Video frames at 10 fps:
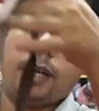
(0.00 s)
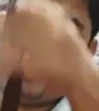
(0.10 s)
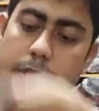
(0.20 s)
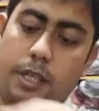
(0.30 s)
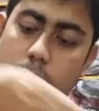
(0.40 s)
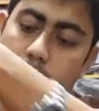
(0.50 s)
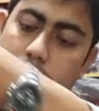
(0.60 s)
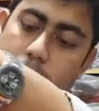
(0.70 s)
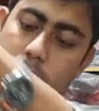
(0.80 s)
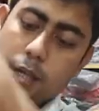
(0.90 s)
হ্যাঁ পাঁচটা করে
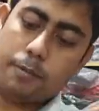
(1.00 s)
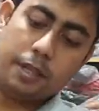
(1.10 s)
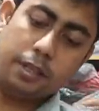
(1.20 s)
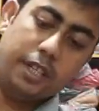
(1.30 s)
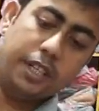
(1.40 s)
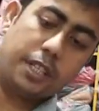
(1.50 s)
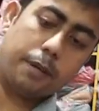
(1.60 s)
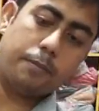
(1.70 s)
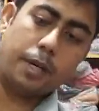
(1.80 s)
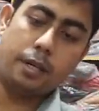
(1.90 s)
এটা আছে আবার থ্রি
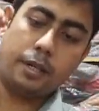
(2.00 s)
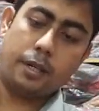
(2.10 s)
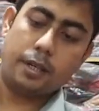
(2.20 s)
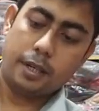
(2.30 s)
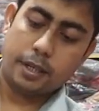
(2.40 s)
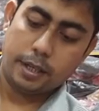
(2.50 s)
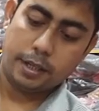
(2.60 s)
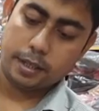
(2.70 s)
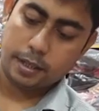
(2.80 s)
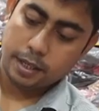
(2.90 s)
চেম্বার আচ্ছা এই
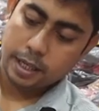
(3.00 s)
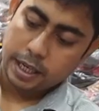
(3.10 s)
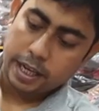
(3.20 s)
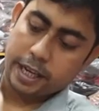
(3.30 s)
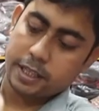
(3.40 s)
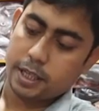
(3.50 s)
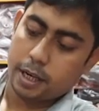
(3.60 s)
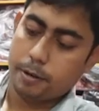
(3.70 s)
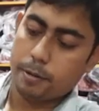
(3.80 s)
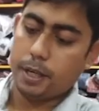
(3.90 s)
যে এক্সট্রা
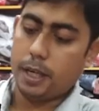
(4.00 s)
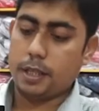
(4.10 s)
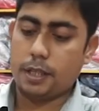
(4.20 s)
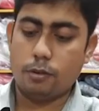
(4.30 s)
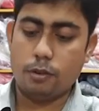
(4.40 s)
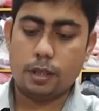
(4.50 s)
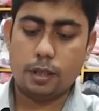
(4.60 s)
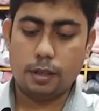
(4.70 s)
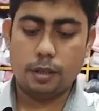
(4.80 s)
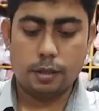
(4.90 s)
আবার বেল্ট আছে এগুলোতে
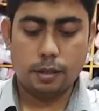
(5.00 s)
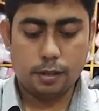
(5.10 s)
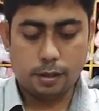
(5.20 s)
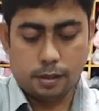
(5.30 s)
আচ্ছা আর